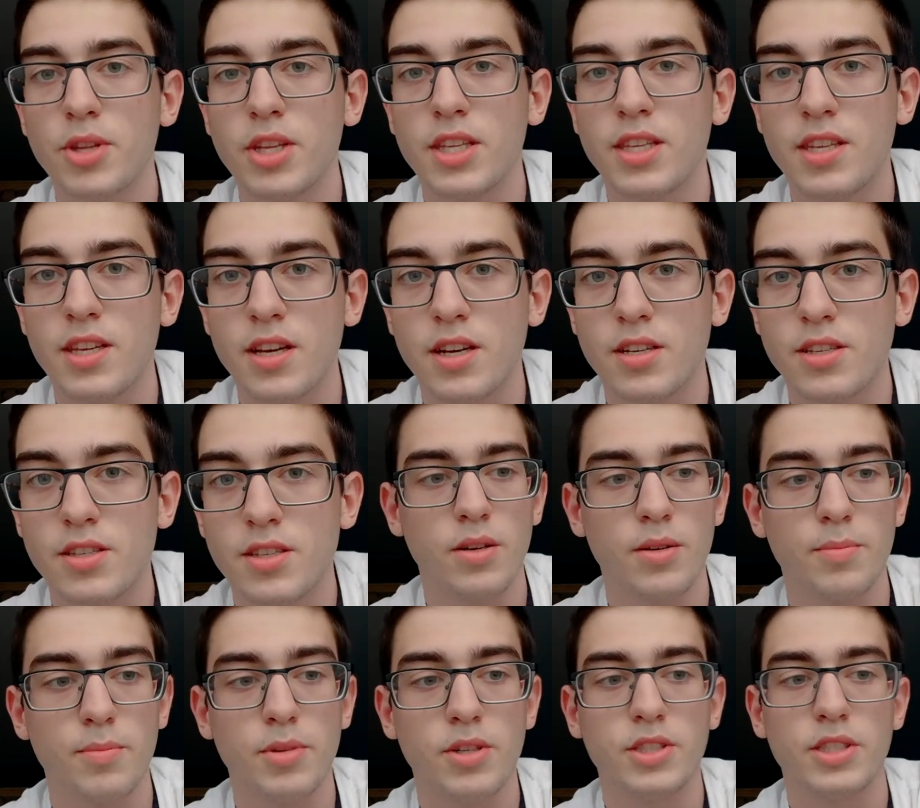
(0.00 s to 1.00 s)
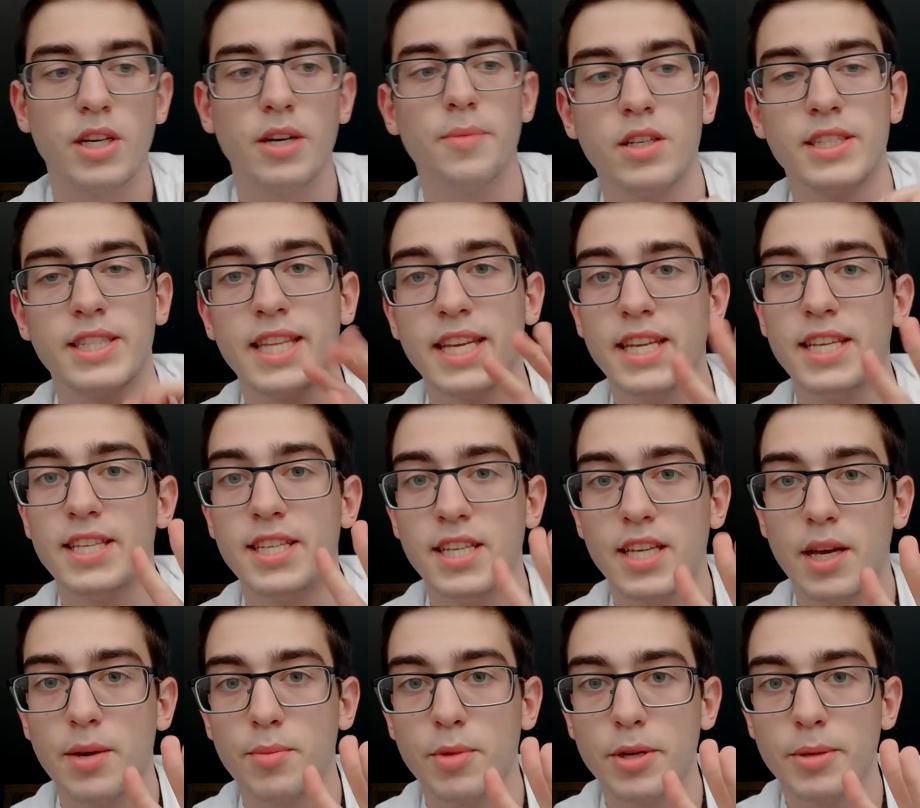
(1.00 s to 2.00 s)
текст. Было три
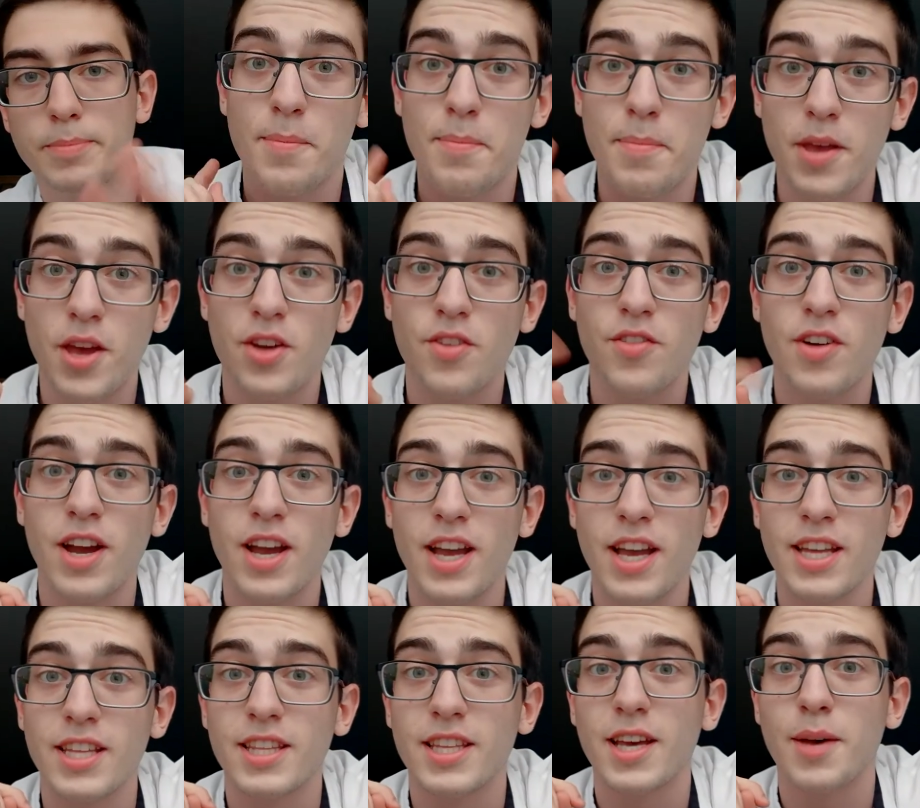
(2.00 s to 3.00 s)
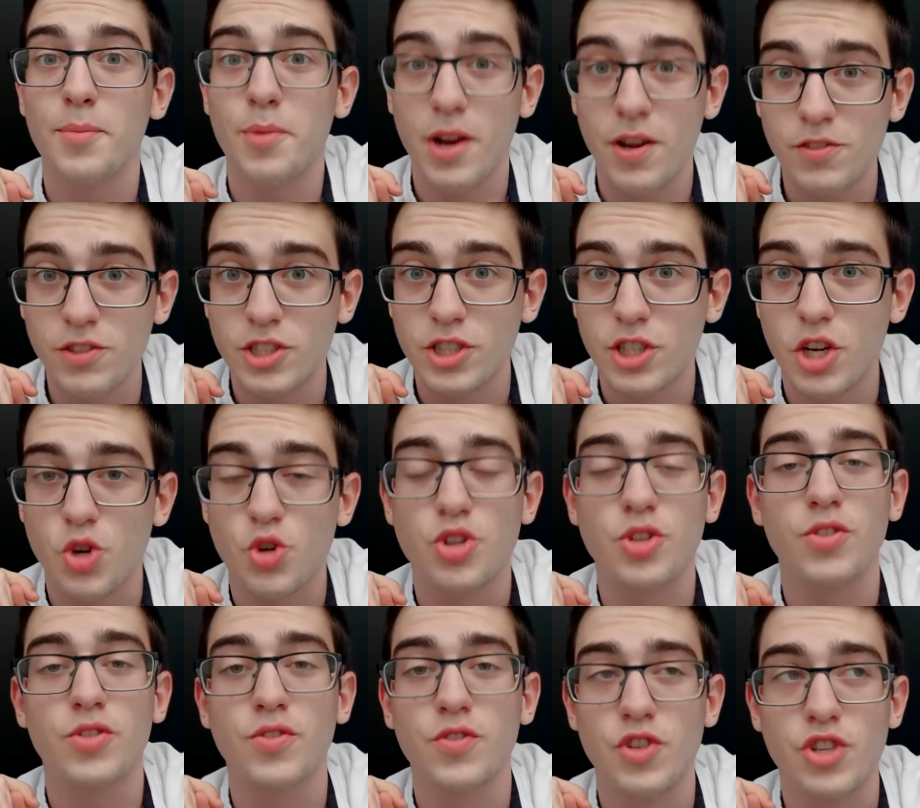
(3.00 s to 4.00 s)
темы. Первое – это правила
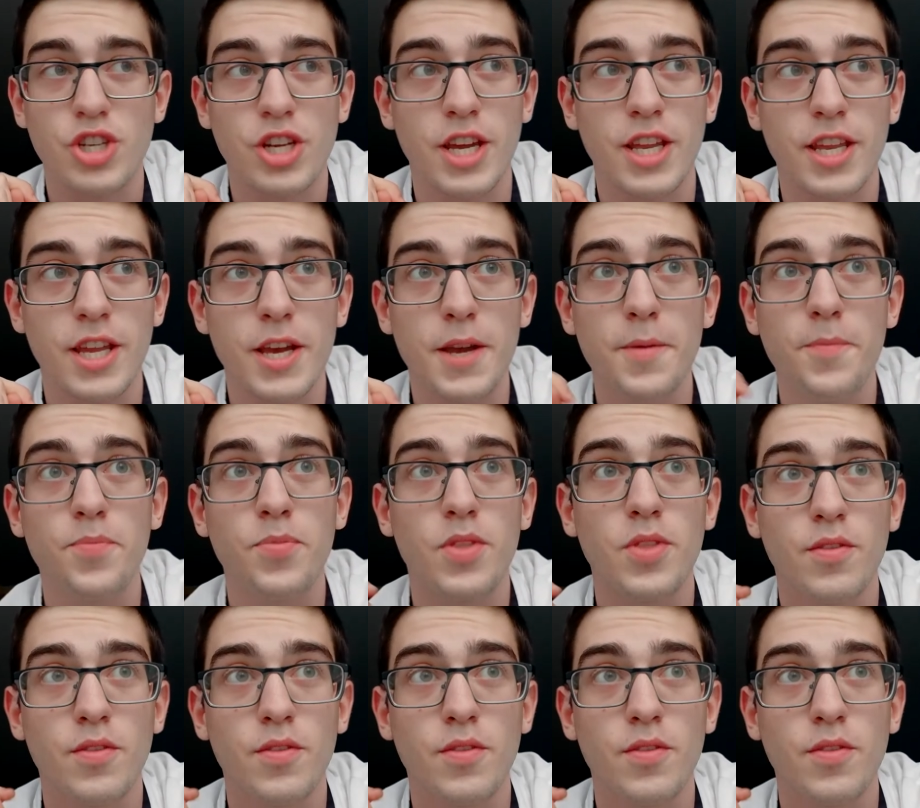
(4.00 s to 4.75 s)
дорожного движения.